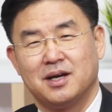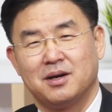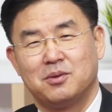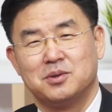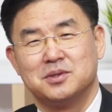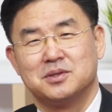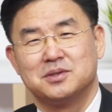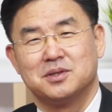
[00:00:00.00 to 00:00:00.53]

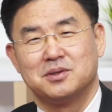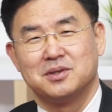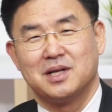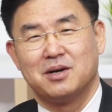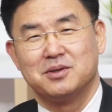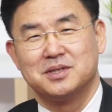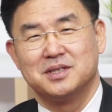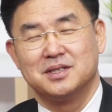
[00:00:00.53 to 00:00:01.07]
고정적으로
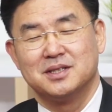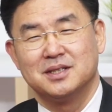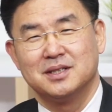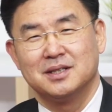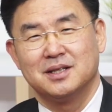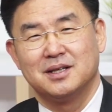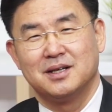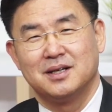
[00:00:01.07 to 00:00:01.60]
나오시는
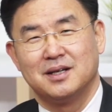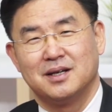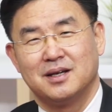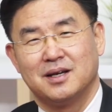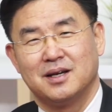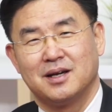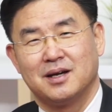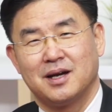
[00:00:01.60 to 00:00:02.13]
예,
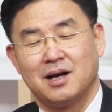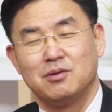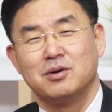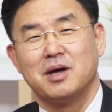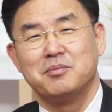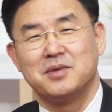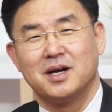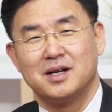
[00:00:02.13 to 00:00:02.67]
한국
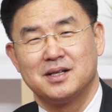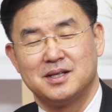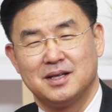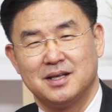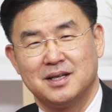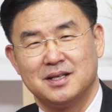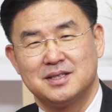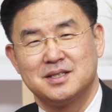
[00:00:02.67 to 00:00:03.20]

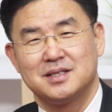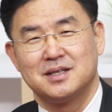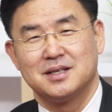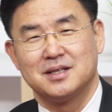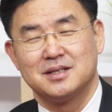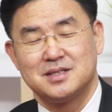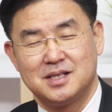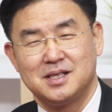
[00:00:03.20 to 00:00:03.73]
MDRT
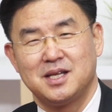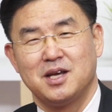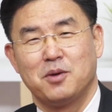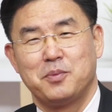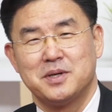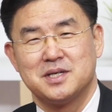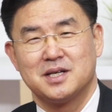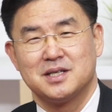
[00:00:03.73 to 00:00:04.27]
7대
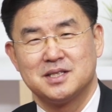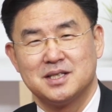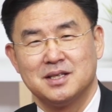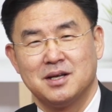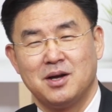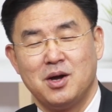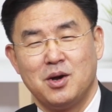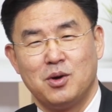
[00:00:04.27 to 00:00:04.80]
협회장이신
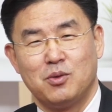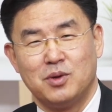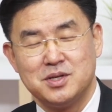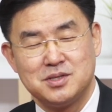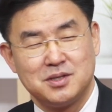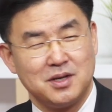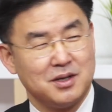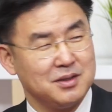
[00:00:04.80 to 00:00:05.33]

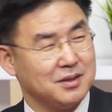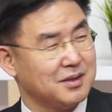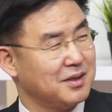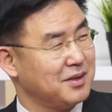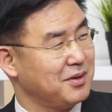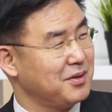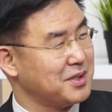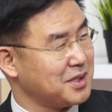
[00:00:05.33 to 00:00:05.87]
원승현
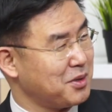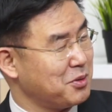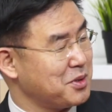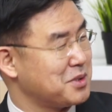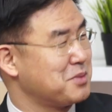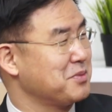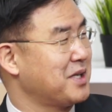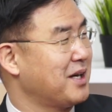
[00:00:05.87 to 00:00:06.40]
회장님 오셨습니다.